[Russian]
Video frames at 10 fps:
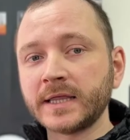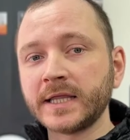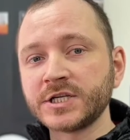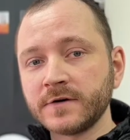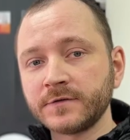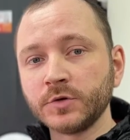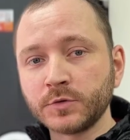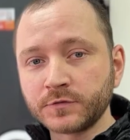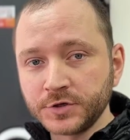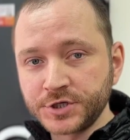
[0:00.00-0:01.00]
Нажав кнопку
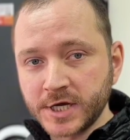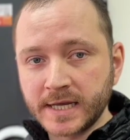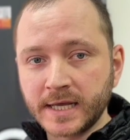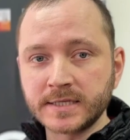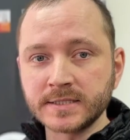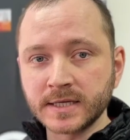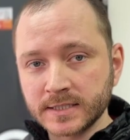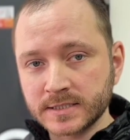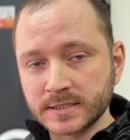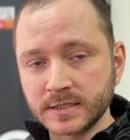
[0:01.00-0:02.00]
включения один
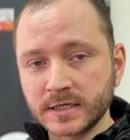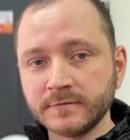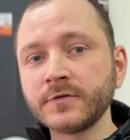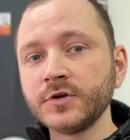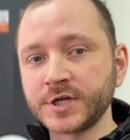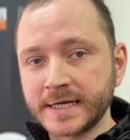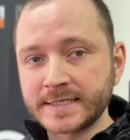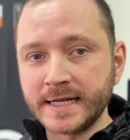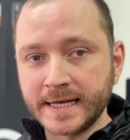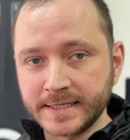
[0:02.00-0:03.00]
раз, вы
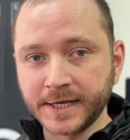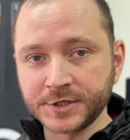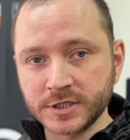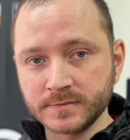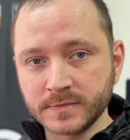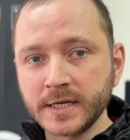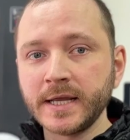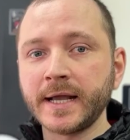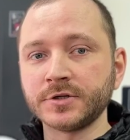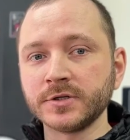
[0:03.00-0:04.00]
включаете летний режим,
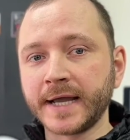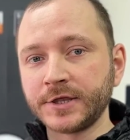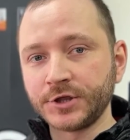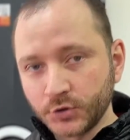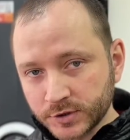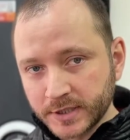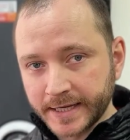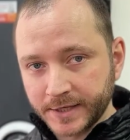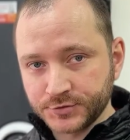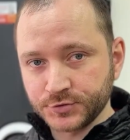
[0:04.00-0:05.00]
котел греет только
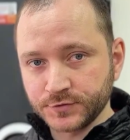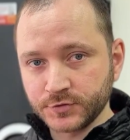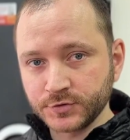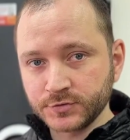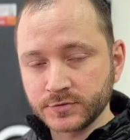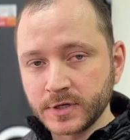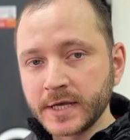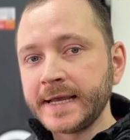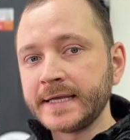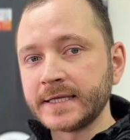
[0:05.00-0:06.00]
горячую воду,
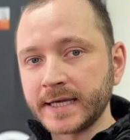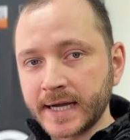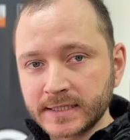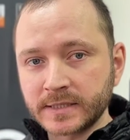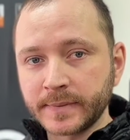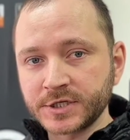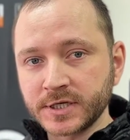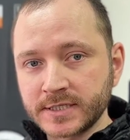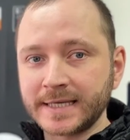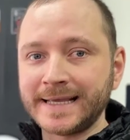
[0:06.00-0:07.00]
и на экране
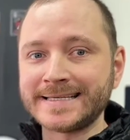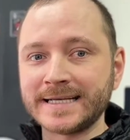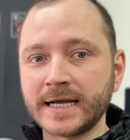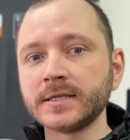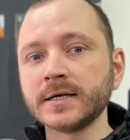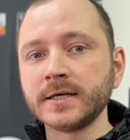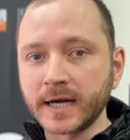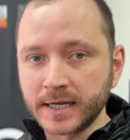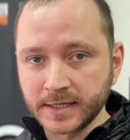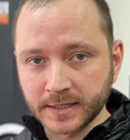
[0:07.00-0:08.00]
отображается индикатор
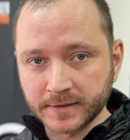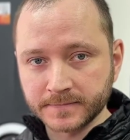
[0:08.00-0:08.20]
краника.